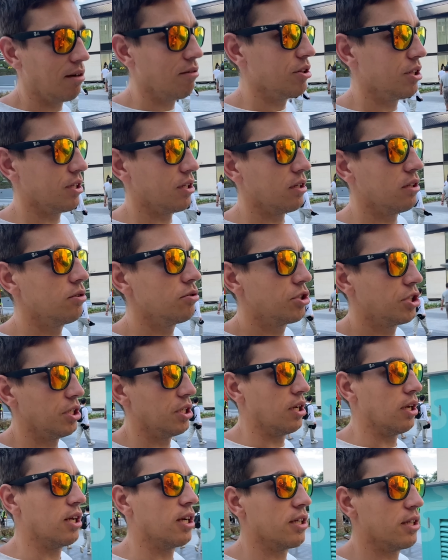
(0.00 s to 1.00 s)
вот это
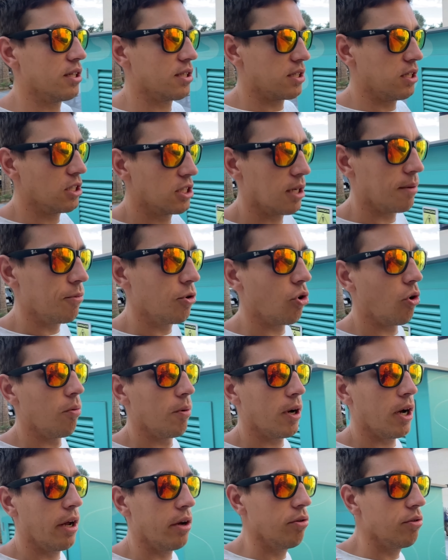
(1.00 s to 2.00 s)
глушитель, когда слишком
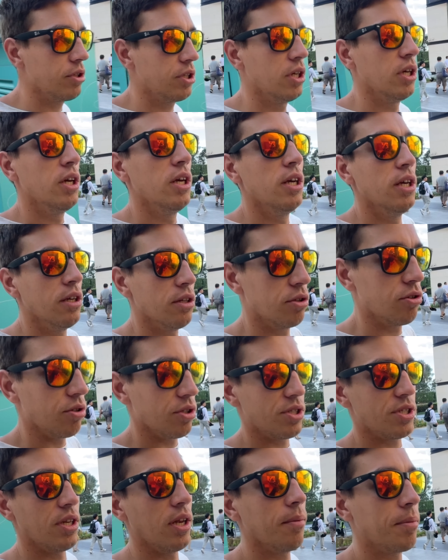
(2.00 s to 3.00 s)
громко орет, то
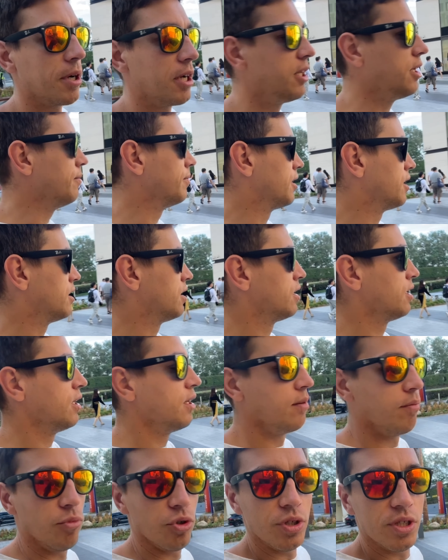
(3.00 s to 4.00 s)
есть необходимо
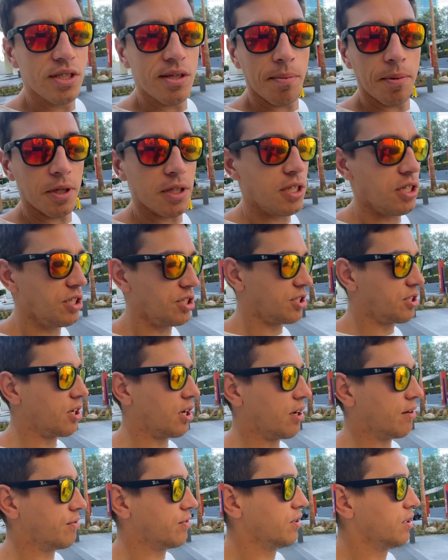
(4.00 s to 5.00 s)
Будет заплатить
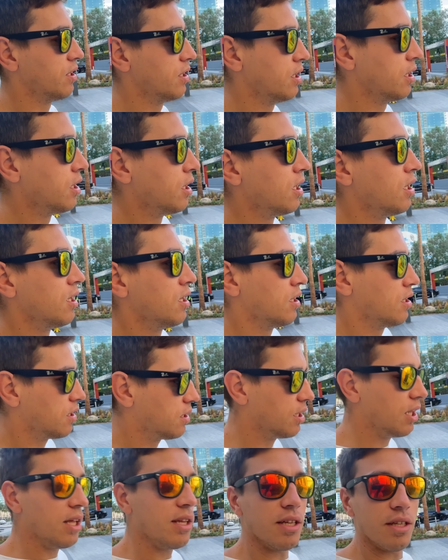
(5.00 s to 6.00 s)
штраф.
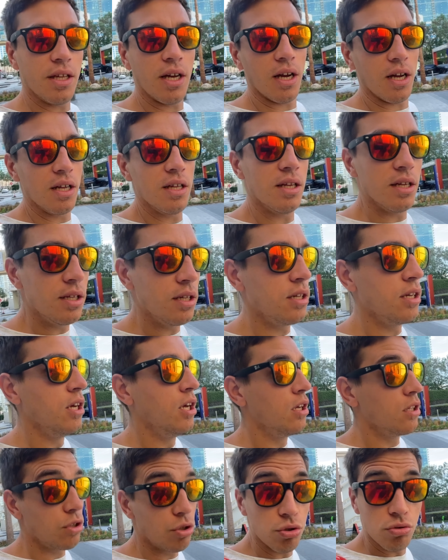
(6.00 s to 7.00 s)
Да, да, да,
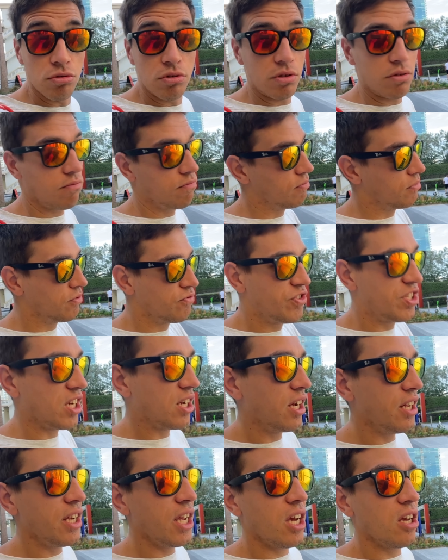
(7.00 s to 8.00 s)
Тут все
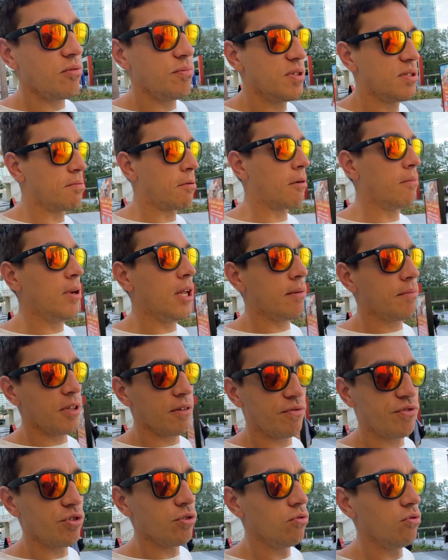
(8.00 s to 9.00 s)
гоняют беспроблемно
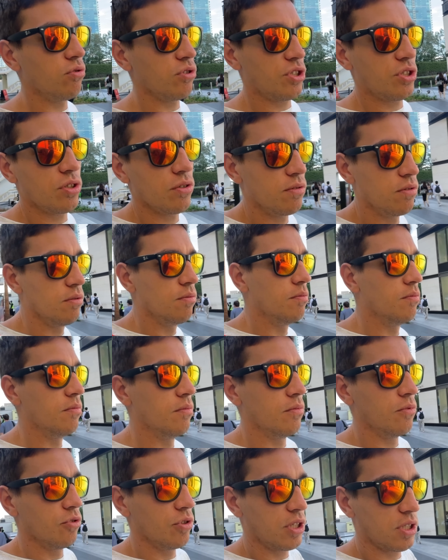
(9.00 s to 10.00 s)
всю ночь.
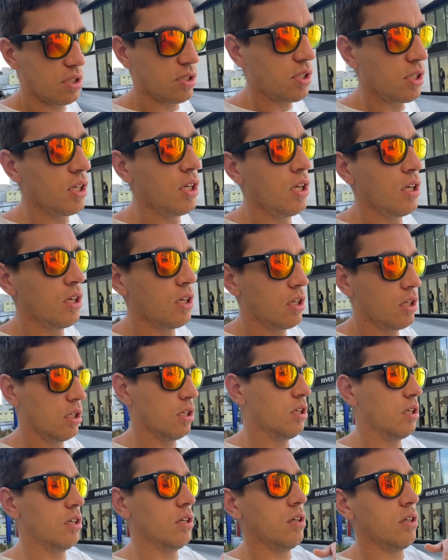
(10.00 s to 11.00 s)
У нас,
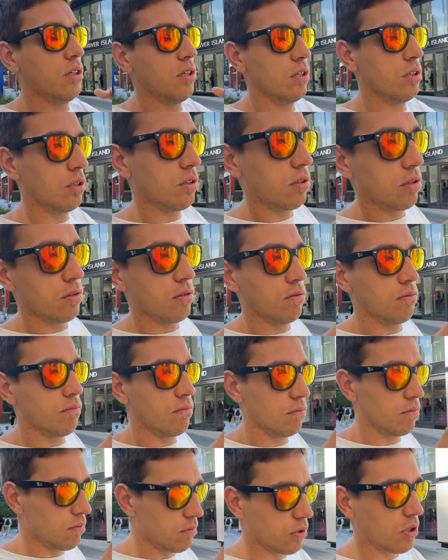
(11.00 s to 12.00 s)
э,
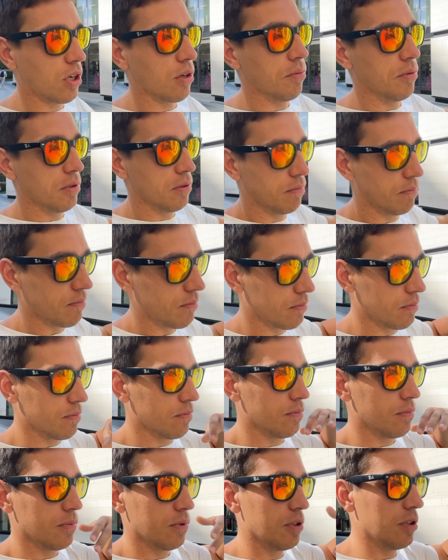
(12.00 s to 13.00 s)
ну как бы,
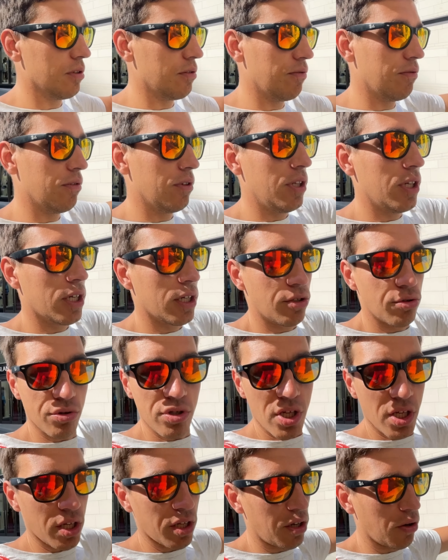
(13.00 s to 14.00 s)
не хочу
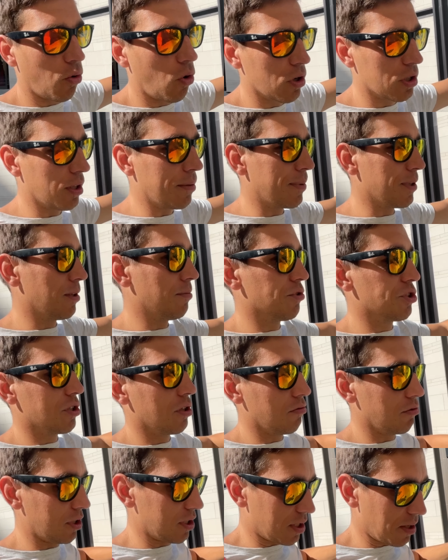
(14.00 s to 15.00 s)
сказать окна, потому
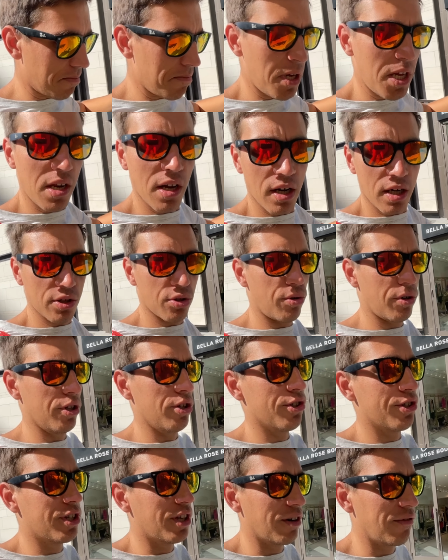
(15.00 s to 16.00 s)
что у нас там мини-окно,
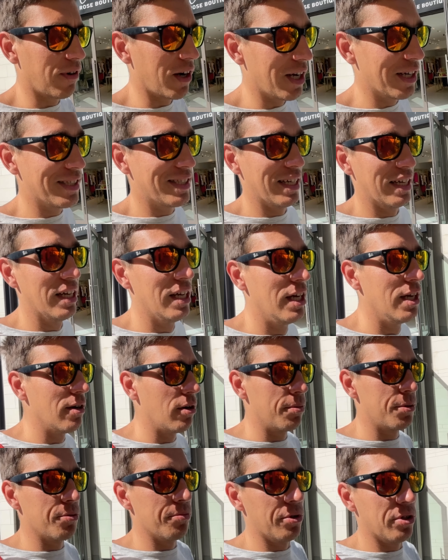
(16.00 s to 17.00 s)
оно открывается.
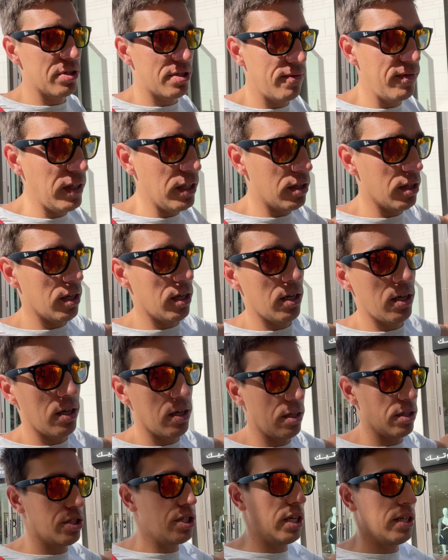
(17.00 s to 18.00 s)
В общем, у нас вид
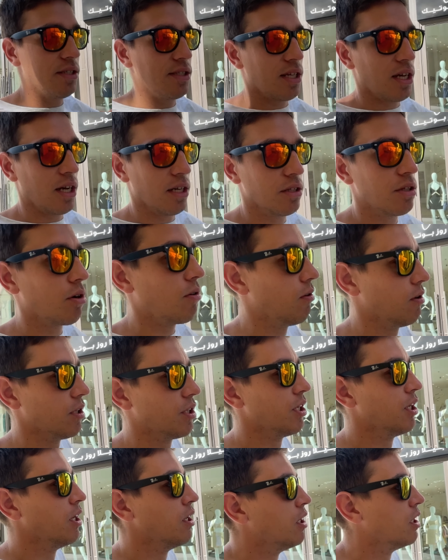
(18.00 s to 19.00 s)
на Шейх Зайд Роуд.
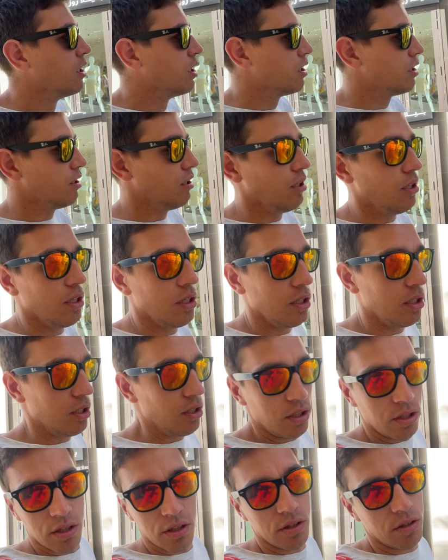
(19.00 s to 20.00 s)

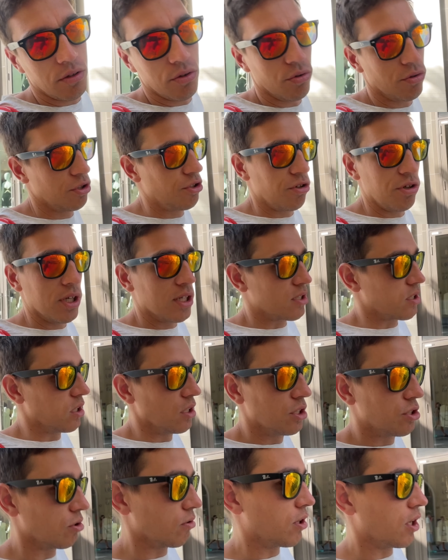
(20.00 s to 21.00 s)
И ночью я
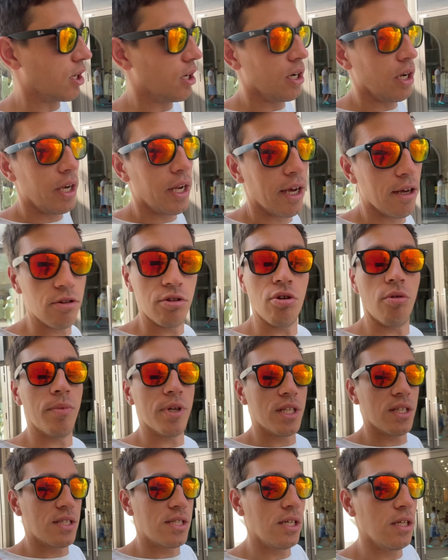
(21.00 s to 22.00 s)
слышу, как гоняют то
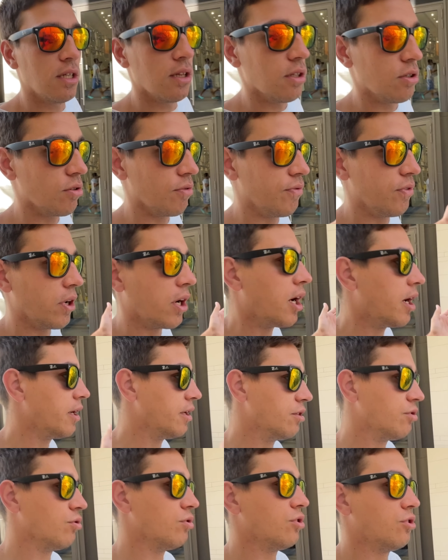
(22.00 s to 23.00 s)
мотоциклы, то Феррари,
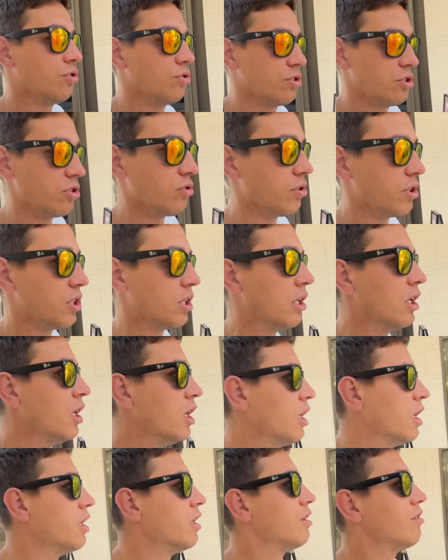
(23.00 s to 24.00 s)
то еще что-то.
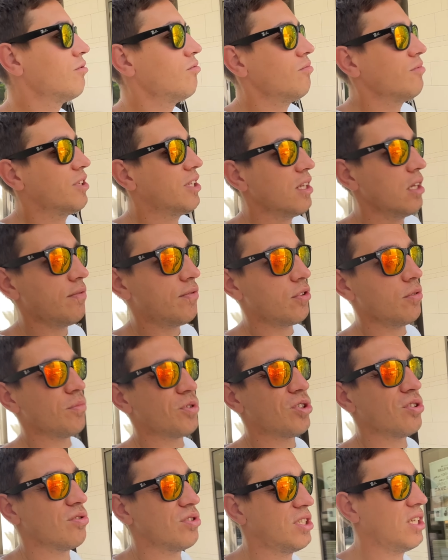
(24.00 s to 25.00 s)
Ну, дело в том,
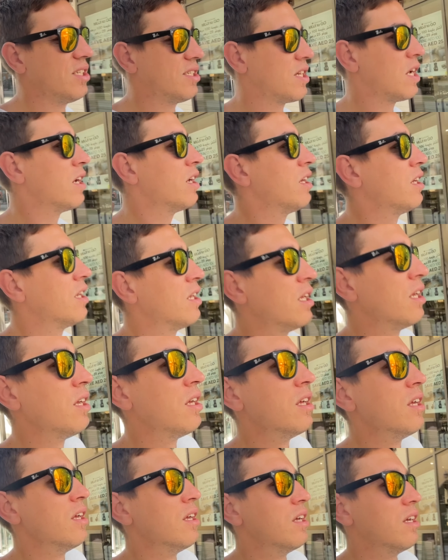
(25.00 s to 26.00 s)
что здесь
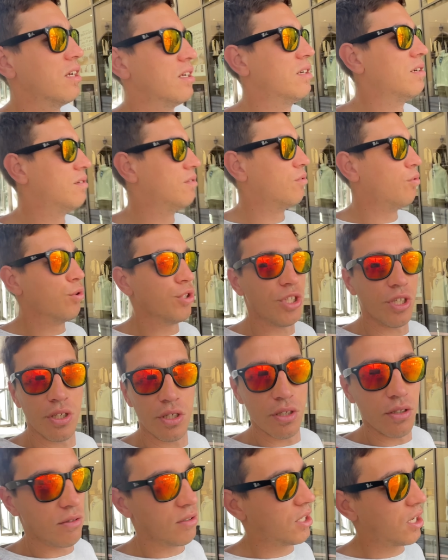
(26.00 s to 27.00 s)
э,
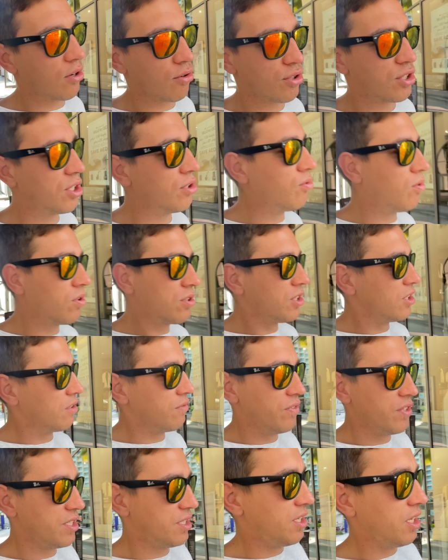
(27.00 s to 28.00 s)
очень хорошие окна
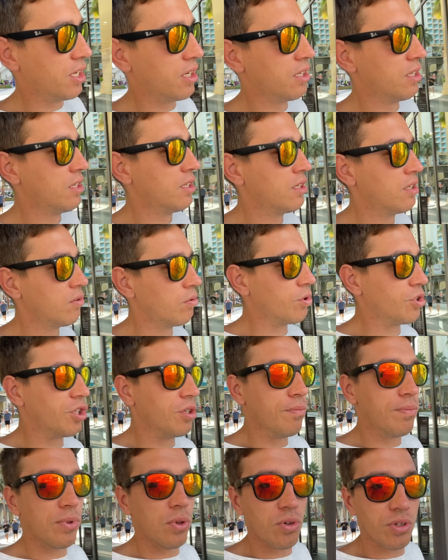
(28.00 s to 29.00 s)
везде,
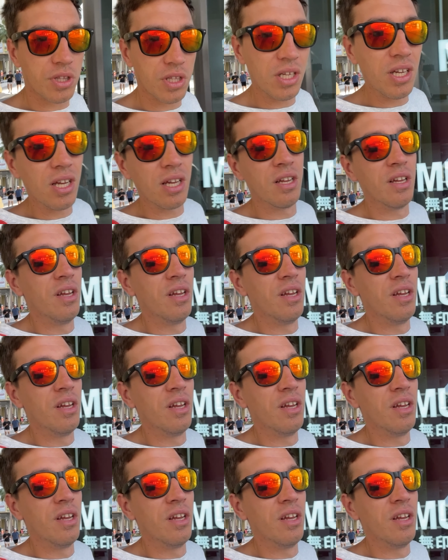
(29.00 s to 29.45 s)
очень плотные.